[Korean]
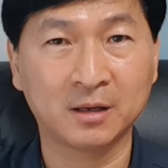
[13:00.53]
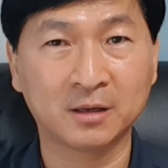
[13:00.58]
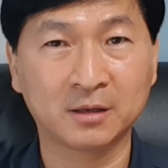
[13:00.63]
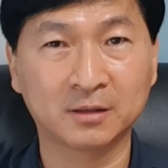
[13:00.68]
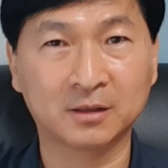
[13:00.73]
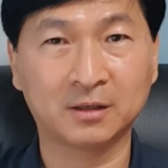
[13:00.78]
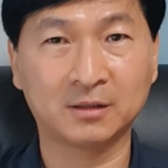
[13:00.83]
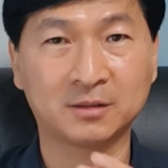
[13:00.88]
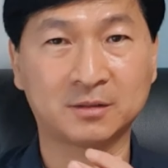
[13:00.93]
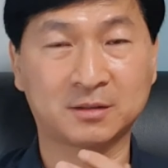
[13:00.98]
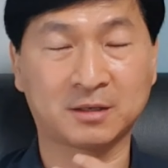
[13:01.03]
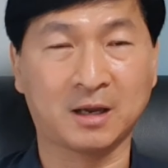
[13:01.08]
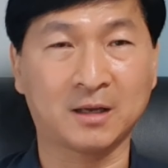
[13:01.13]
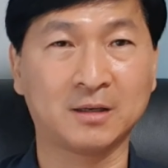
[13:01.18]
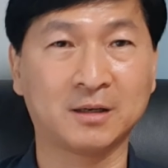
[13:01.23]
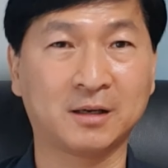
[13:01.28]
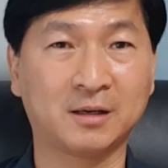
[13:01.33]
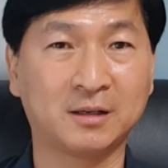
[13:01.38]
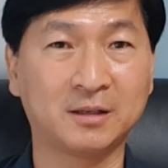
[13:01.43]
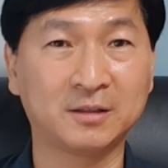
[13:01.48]
그러니까
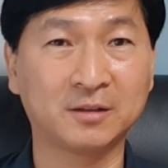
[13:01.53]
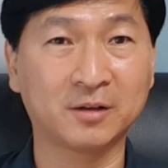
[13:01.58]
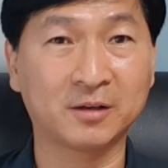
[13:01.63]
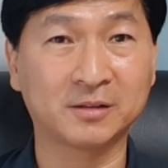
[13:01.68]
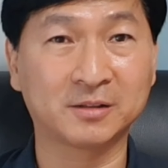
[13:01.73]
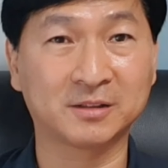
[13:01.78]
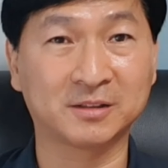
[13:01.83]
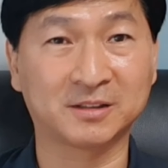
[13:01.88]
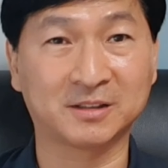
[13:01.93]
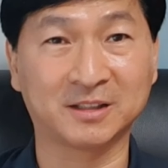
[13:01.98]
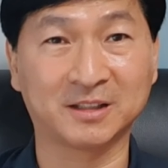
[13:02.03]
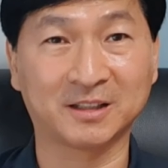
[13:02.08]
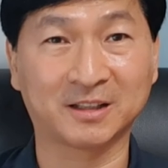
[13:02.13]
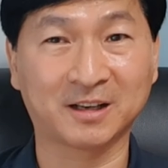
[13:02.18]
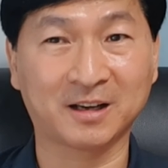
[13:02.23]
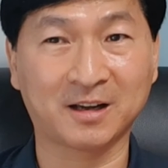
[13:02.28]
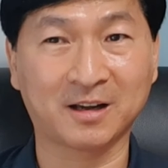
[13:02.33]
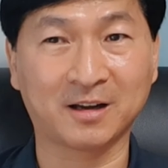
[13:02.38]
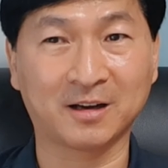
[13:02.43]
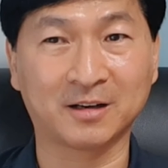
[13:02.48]
자기가
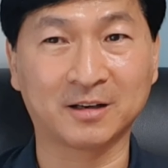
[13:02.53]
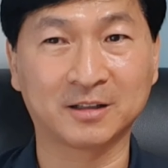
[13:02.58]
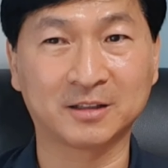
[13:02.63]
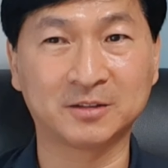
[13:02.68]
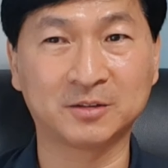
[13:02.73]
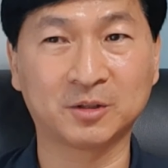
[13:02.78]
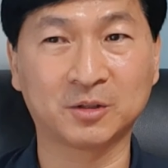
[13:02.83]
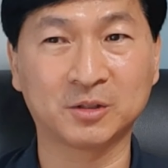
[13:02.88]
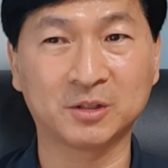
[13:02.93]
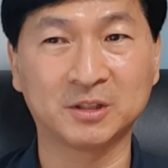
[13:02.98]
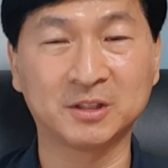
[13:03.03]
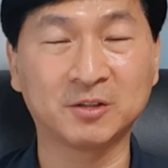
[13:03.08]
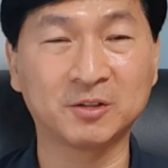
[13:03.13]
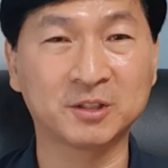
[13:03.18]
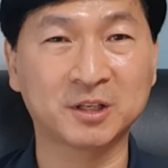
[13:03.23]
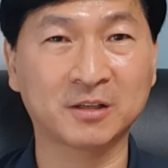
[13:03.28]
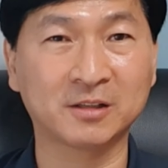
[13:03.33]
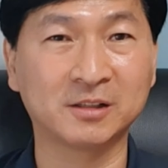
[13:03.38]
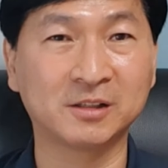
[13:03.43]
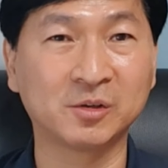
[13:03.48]
리더였었으니까 그거를 이런
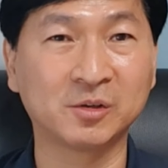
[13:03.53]
책을